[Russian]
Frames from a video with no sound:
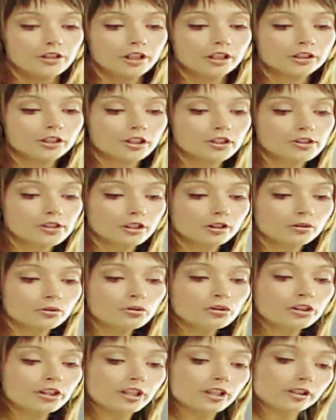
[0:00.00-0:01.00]
Некоторые
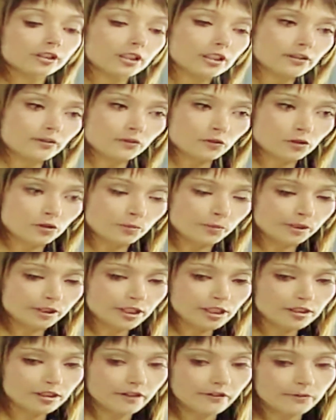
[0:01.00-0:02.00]
сотрудники отказываются
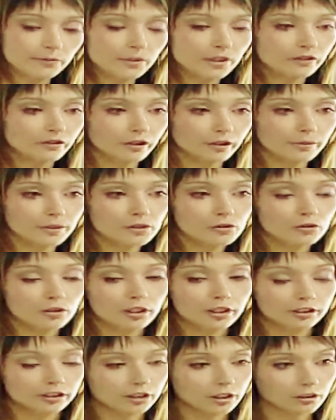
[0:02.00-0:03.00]
предоставить мне
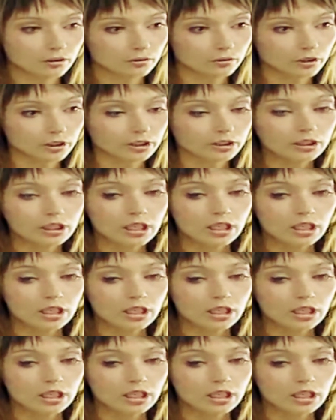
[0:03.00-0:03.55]
информацию для каталога.